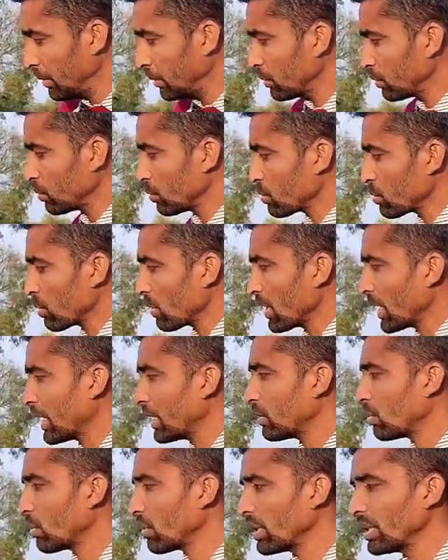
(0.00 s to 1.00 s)
এবং দুশো
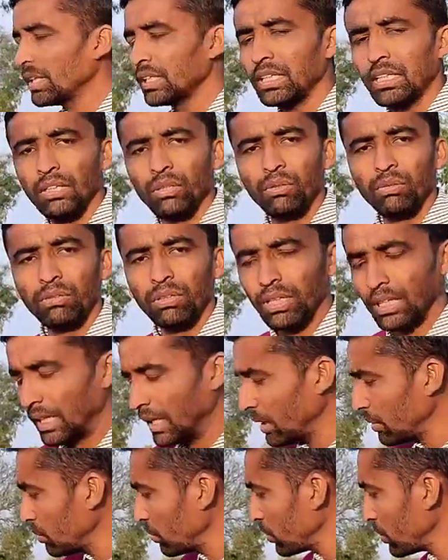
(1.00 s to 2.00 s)
টাকা ধরে নিলেও
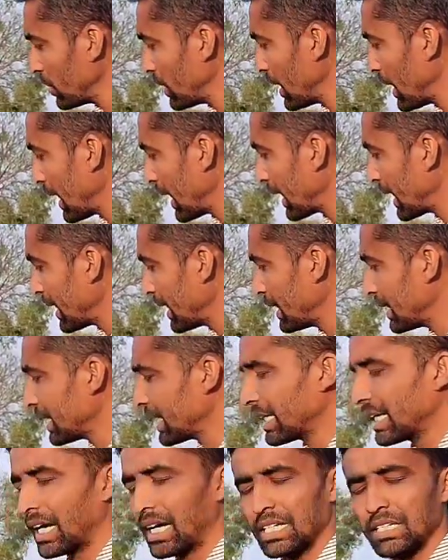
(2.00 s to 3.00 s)
এর মধ্যে এক
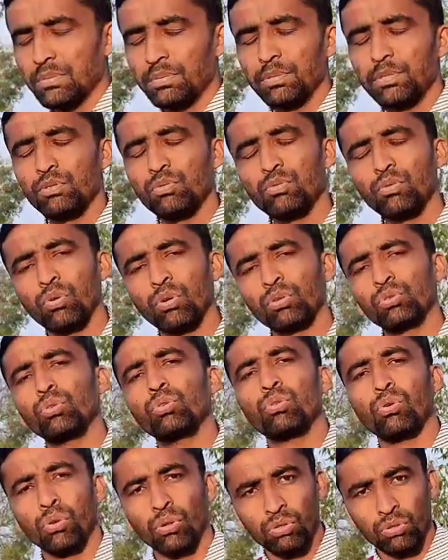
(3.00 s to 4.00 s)
একটা গাছ পিছু কত
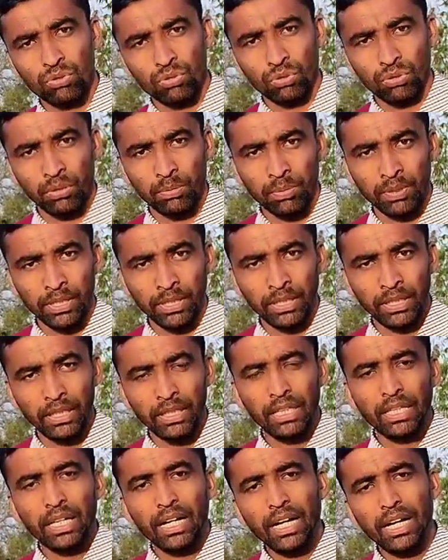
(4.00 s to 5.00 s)
খরচ হতে পারে
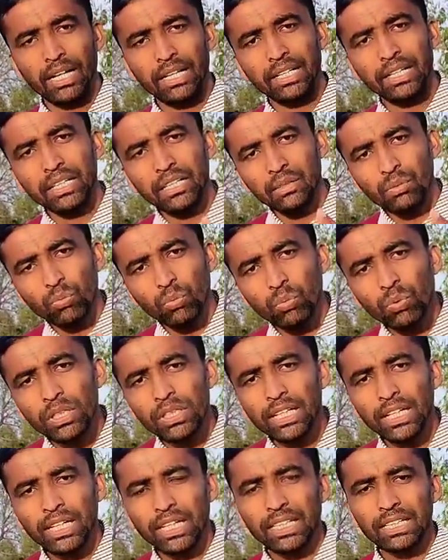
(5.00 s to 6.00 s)
হার্ডলি
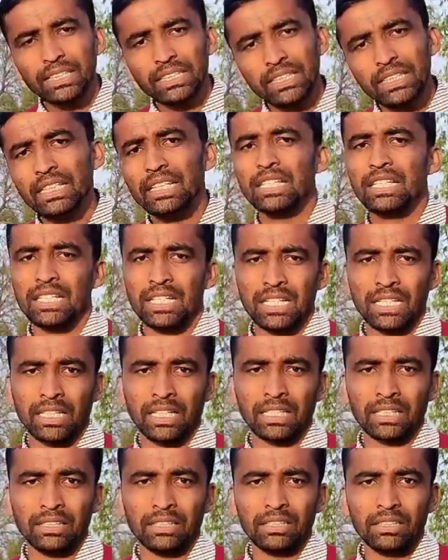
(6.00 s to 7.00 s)
কুড়ি টাকা তিরিশ
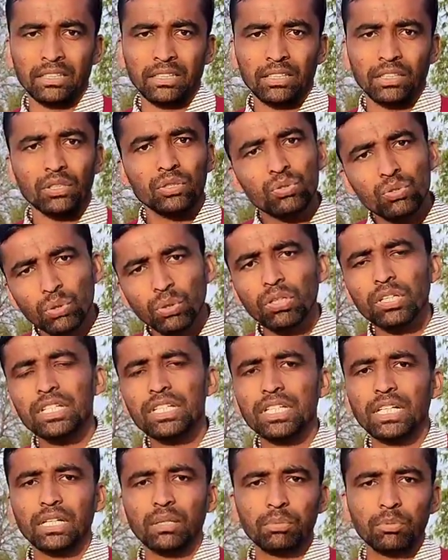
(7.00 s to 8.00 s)
টাকা
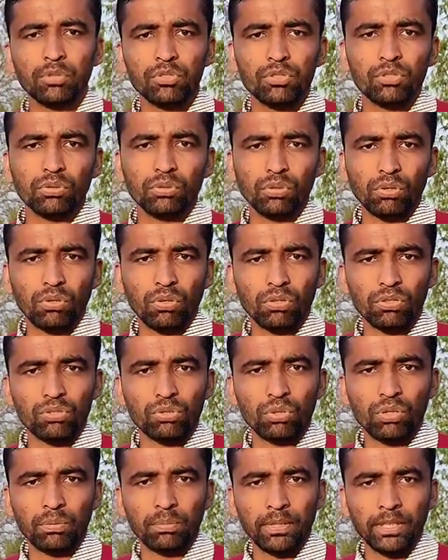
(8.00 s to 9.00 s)
চল্লিশ টাকা পর্যন্ত খরচ
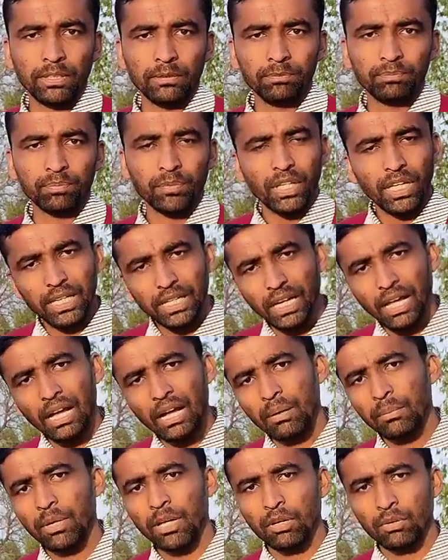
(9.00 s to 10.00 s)
হতে পারে এটা
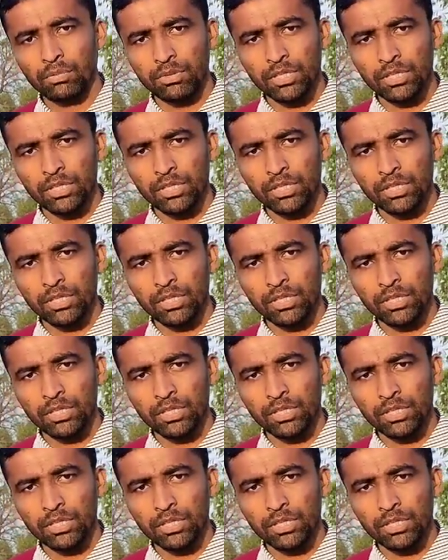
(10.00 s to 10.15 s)
আমার